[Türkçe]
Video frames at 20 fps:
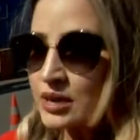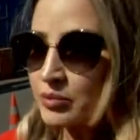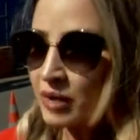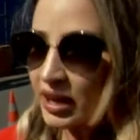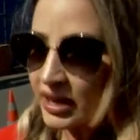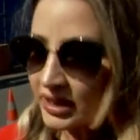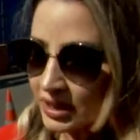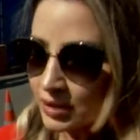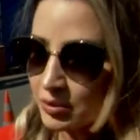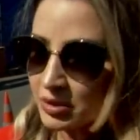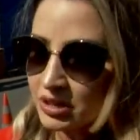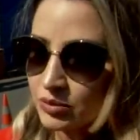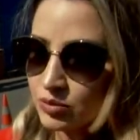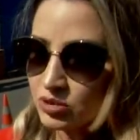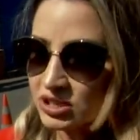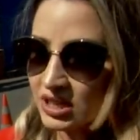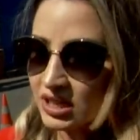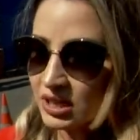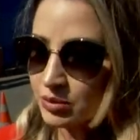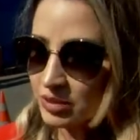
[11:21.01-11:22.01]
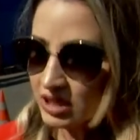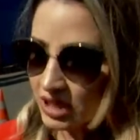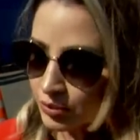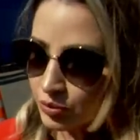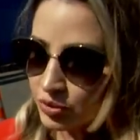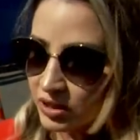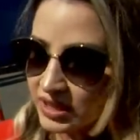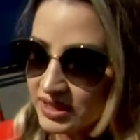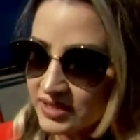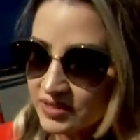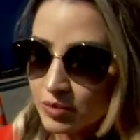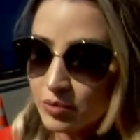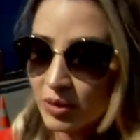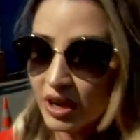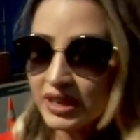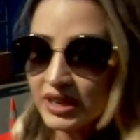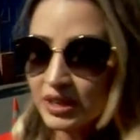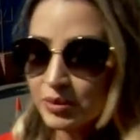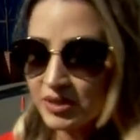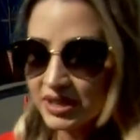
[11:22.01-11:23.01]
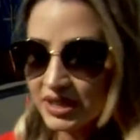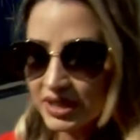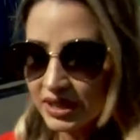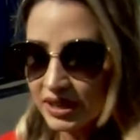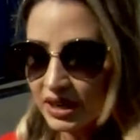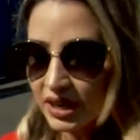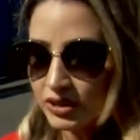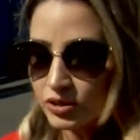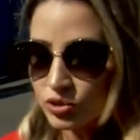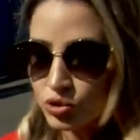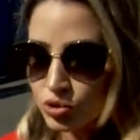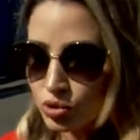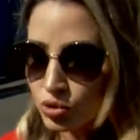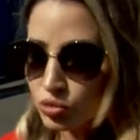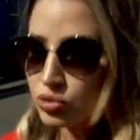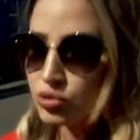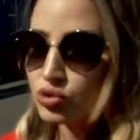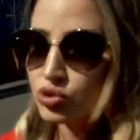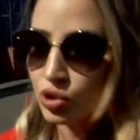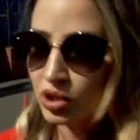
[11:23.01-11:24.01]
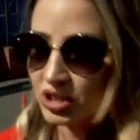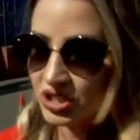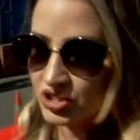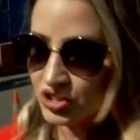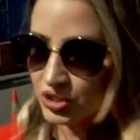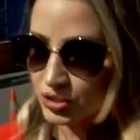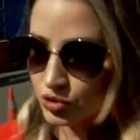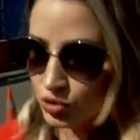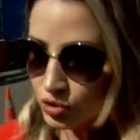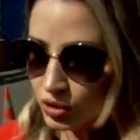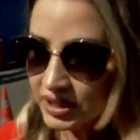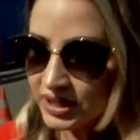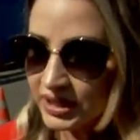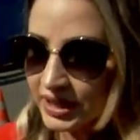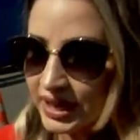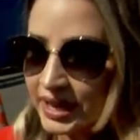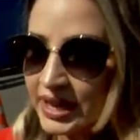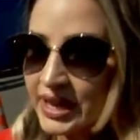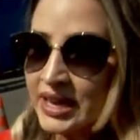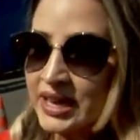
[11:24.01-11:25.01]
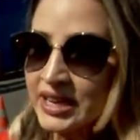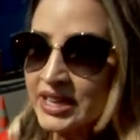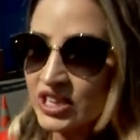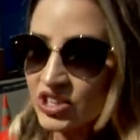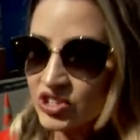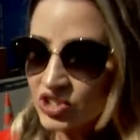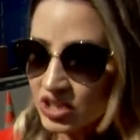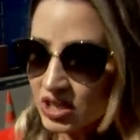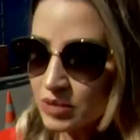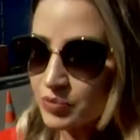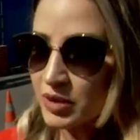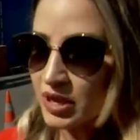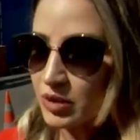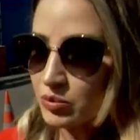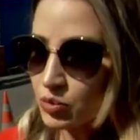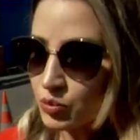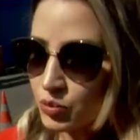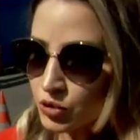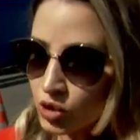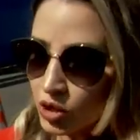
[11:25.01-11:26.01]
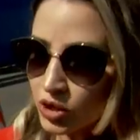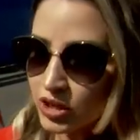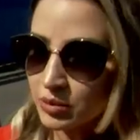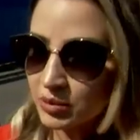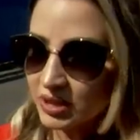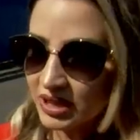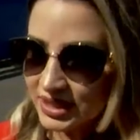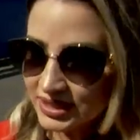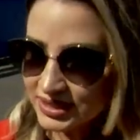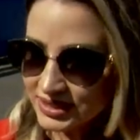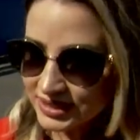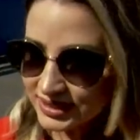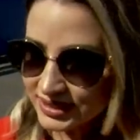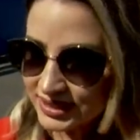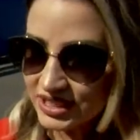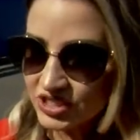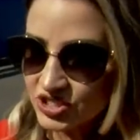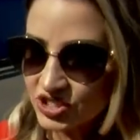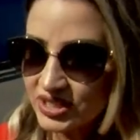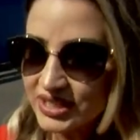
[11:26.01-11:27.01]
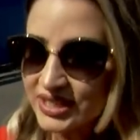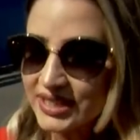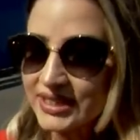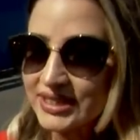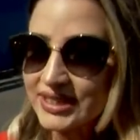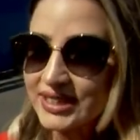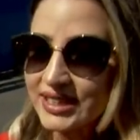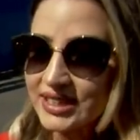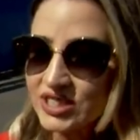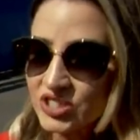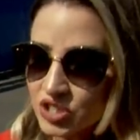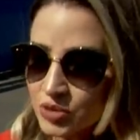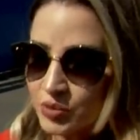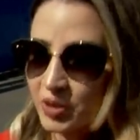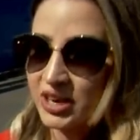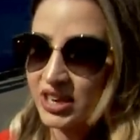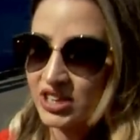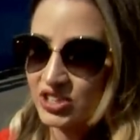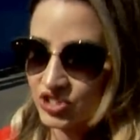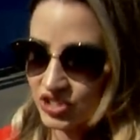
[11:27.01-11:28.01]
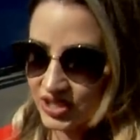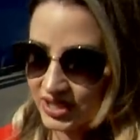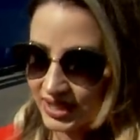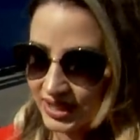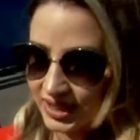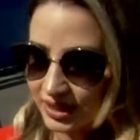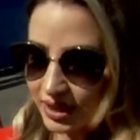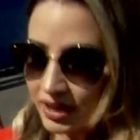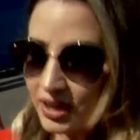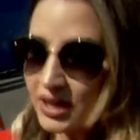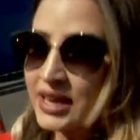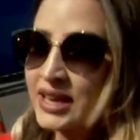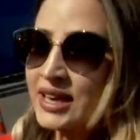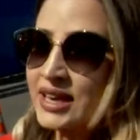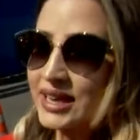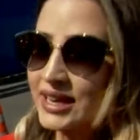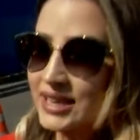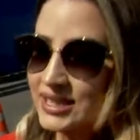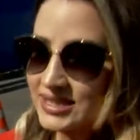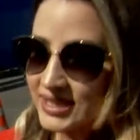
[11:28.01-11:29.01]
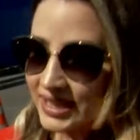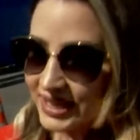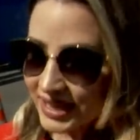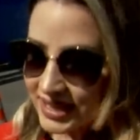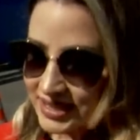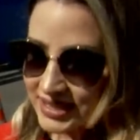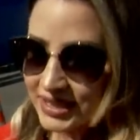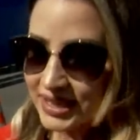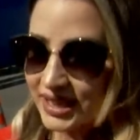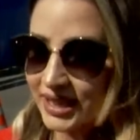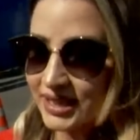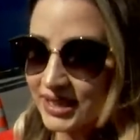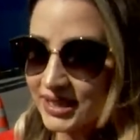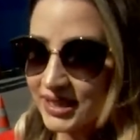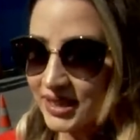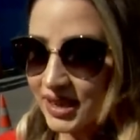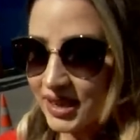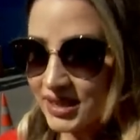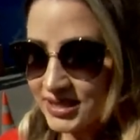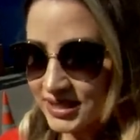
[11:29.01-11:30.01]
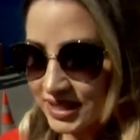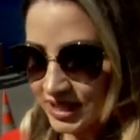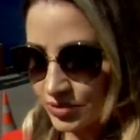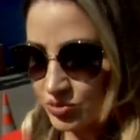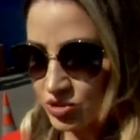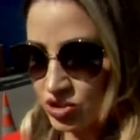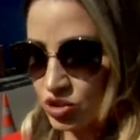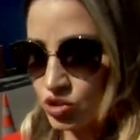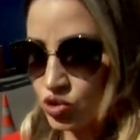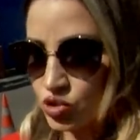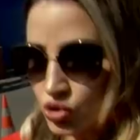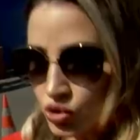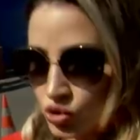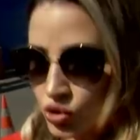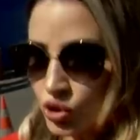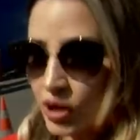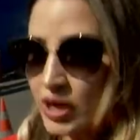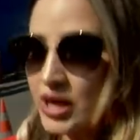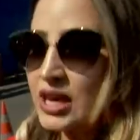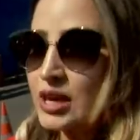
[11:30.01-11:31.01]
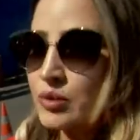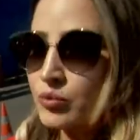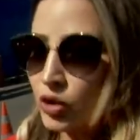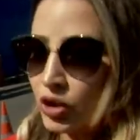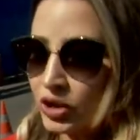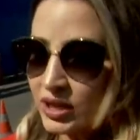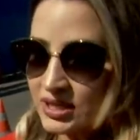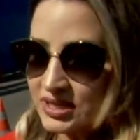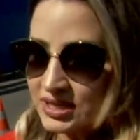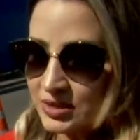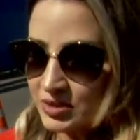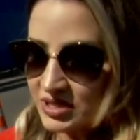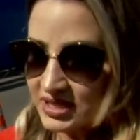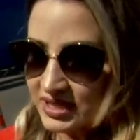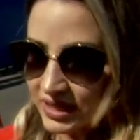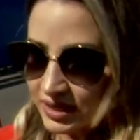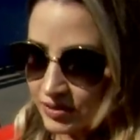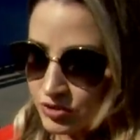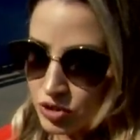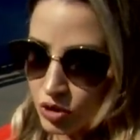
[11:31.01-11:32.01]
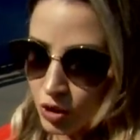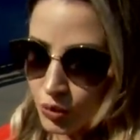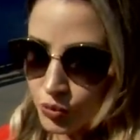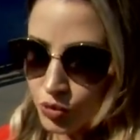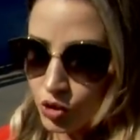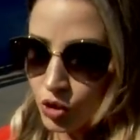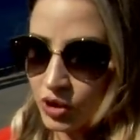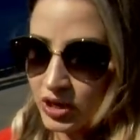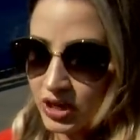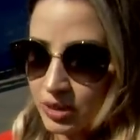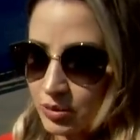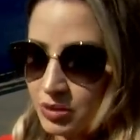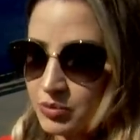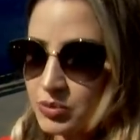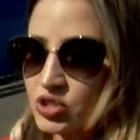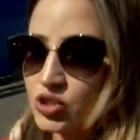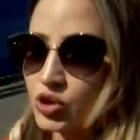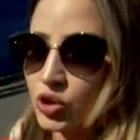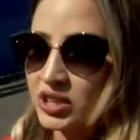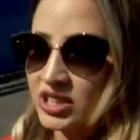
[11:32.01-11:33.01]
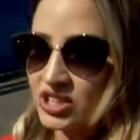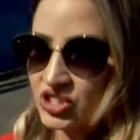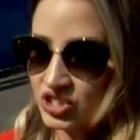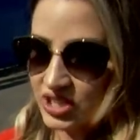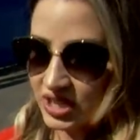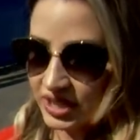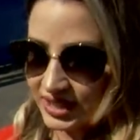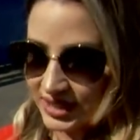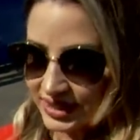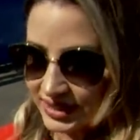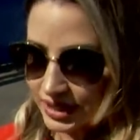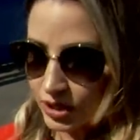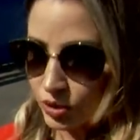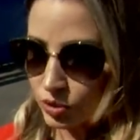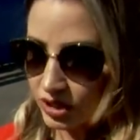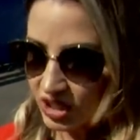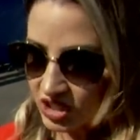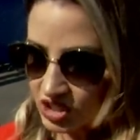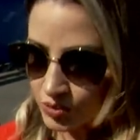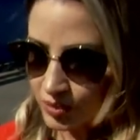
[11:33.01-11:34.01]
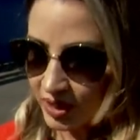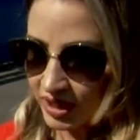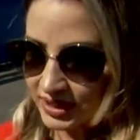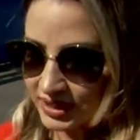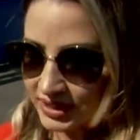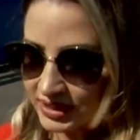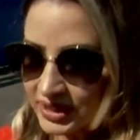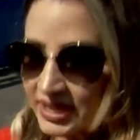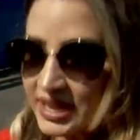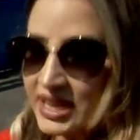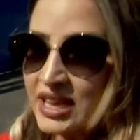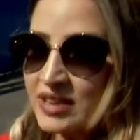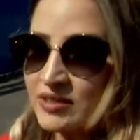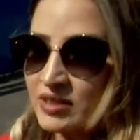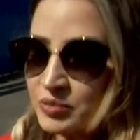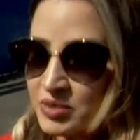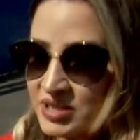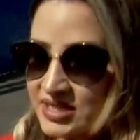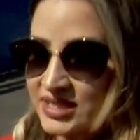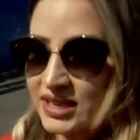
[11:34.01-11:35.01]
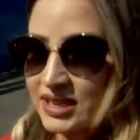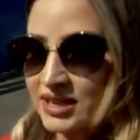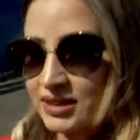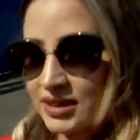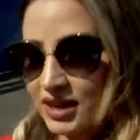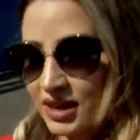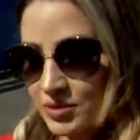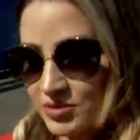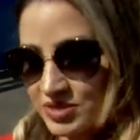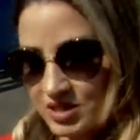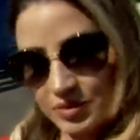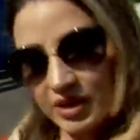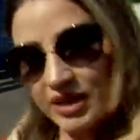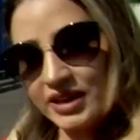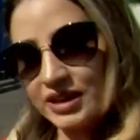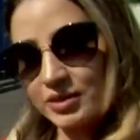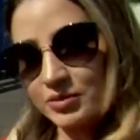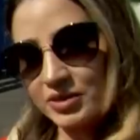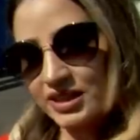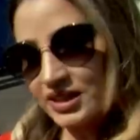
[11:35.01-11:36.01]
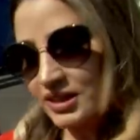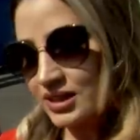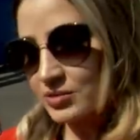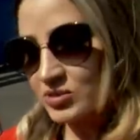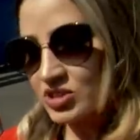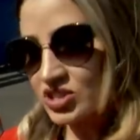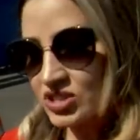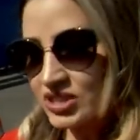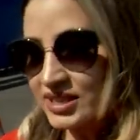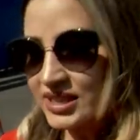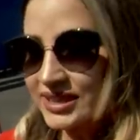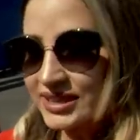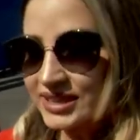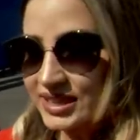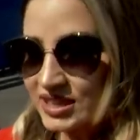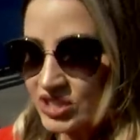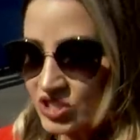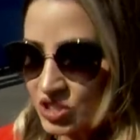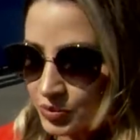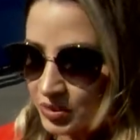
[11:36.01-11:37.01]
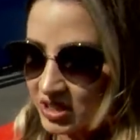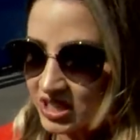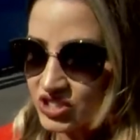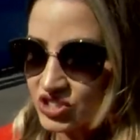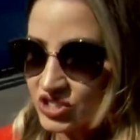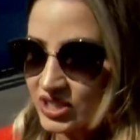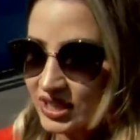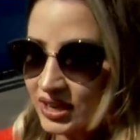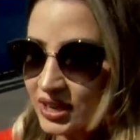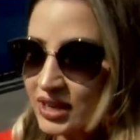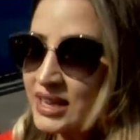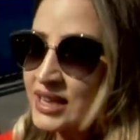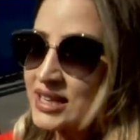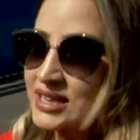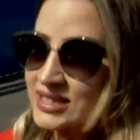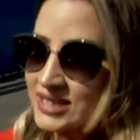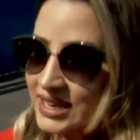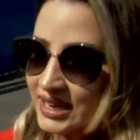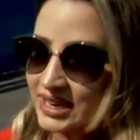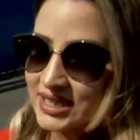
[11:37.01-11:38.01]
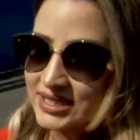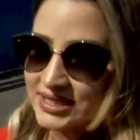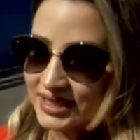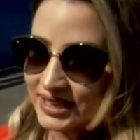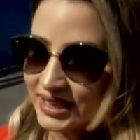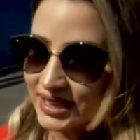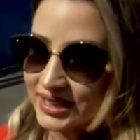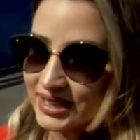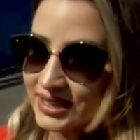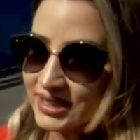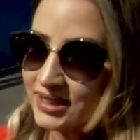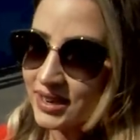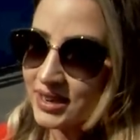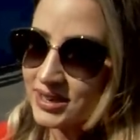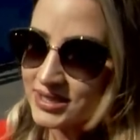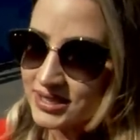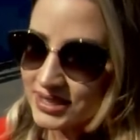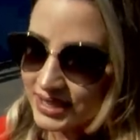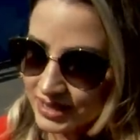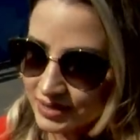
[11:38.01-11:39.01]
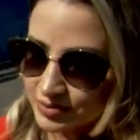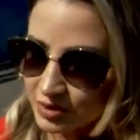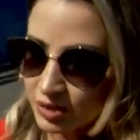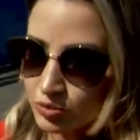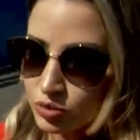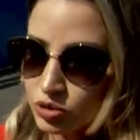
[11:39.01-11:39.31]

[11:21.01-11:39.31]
Mahkemede bu talebi kabul etti ve mahkemenin kararında şu husus çok açık. Diyor ki Yaşar İpek bu programa katıldığı için kitle iletişim araçlarıyla e, Seren Serengil'i rahatsız etmiştir. Çünkü böylesi bir televizyon programı birçok kişiye kitleye ulaş ulaşmaktadır. Ve biz de kararımıza mahkeme ne demişti? Kitle iletişim aracıyla Seren Serengil'i rahatsız etme.